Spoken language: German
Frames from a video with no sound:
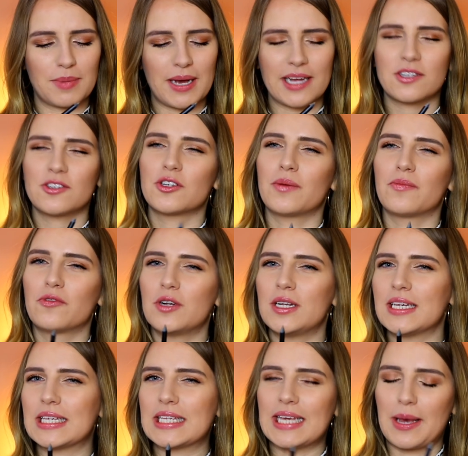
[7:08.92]
praktisch, obwohl
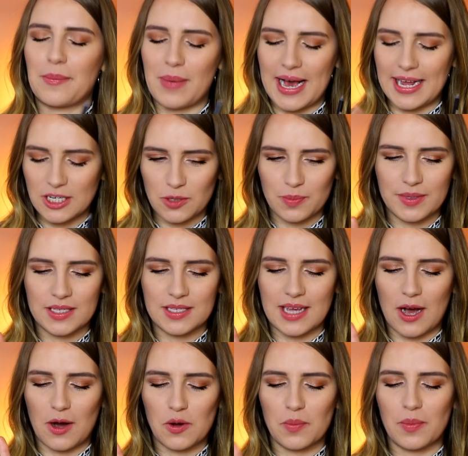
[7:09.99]
ich ähm,
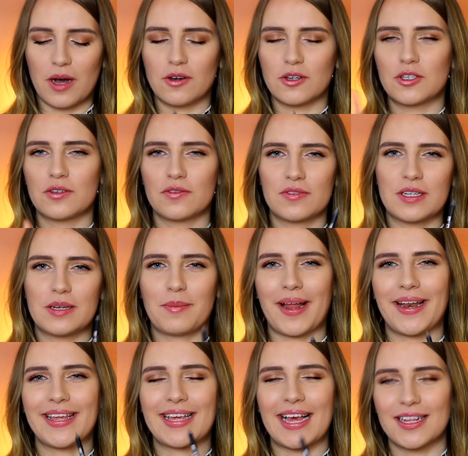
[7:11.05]
Anspitz-Augenbrauenstifte immer
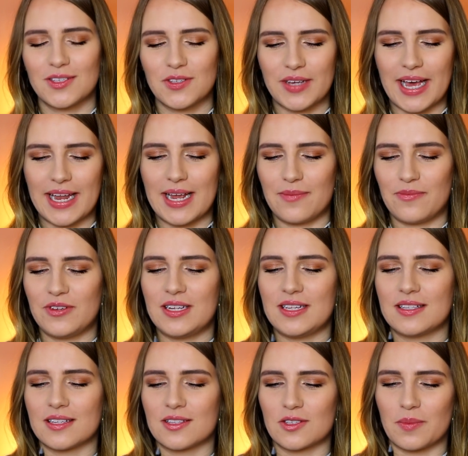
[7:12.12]
nicht ganz so gerne habe wie
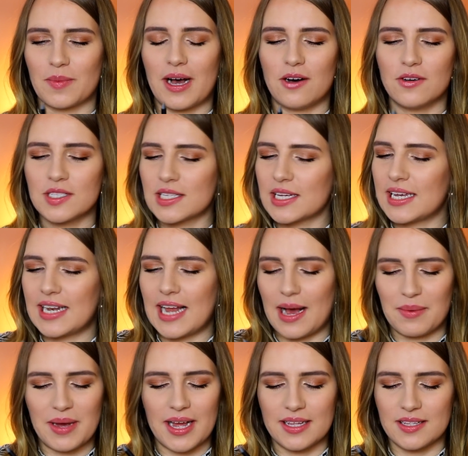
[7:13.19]
diese zum Rausdrehen,
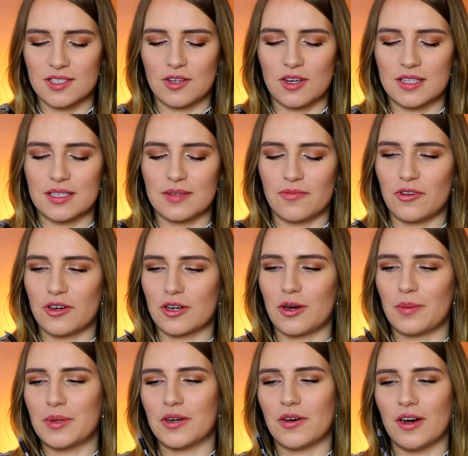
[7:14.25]
aber ist trotzdem
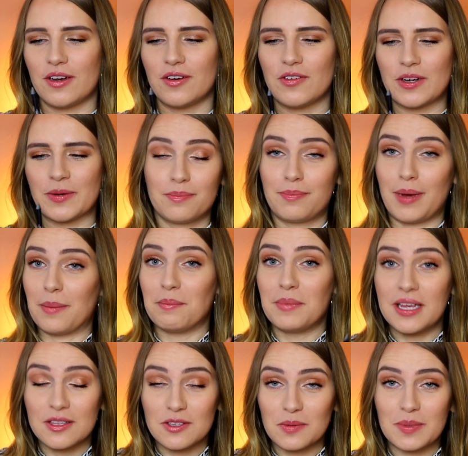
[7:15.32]
vollkommen in Ordnung. Bei
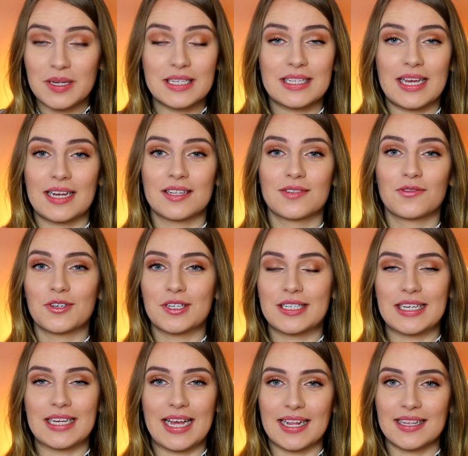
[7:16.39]
mir zumindest hat es wirklich
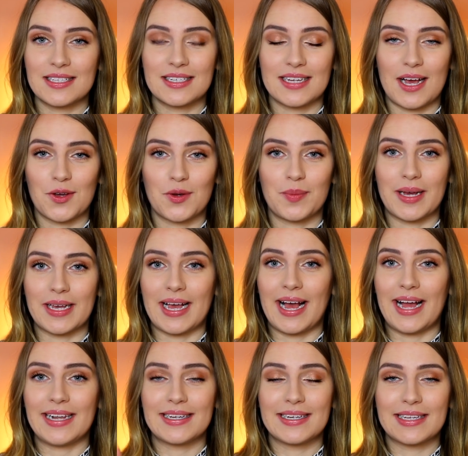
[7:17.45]
den ganzen Tag über
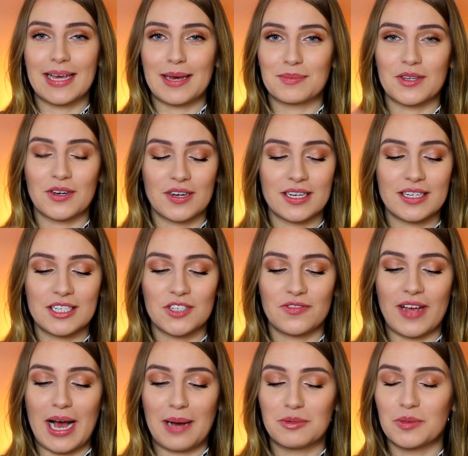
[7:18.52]
gehalten. Ich habe es auch richtig
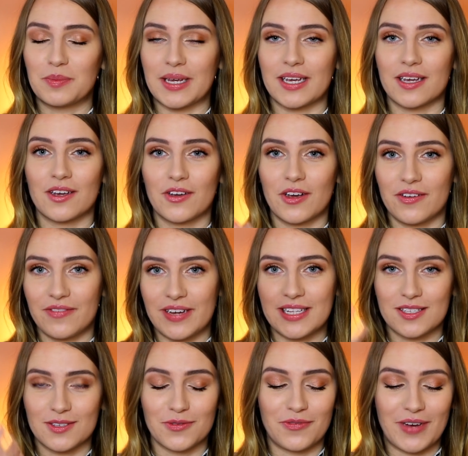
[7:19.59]
schwer abschminken können, weil
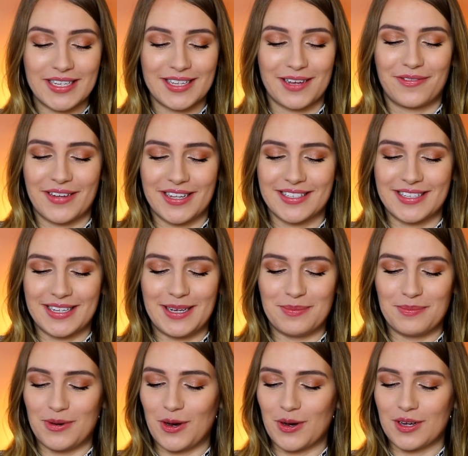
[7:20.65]
es so wasserfest
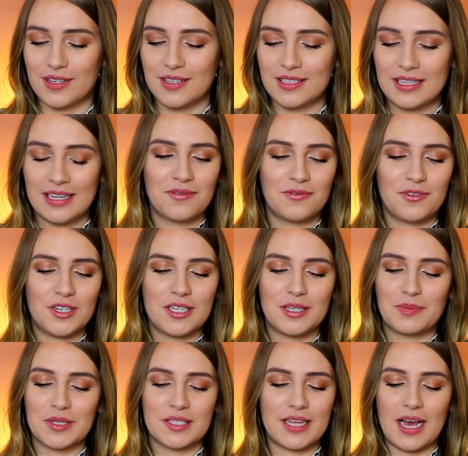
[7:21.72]
eben noch ist. Finde ich
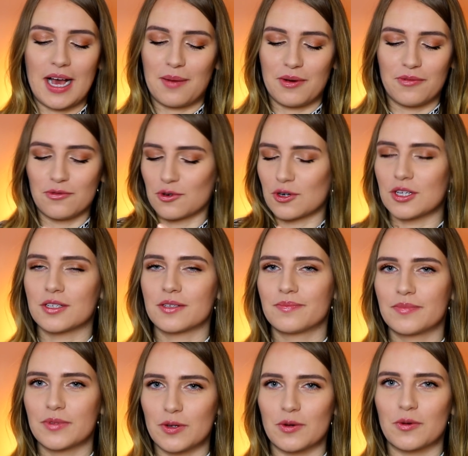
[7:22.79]
bisher aber wirklich
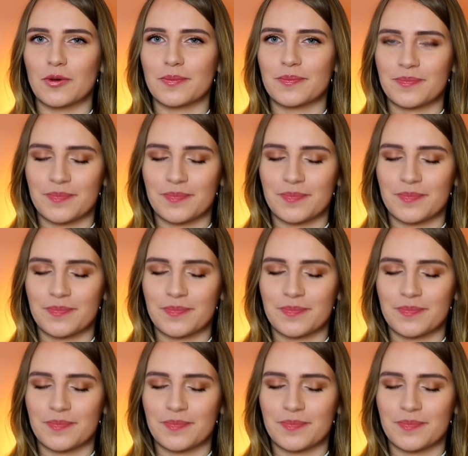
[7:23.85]
gelungen.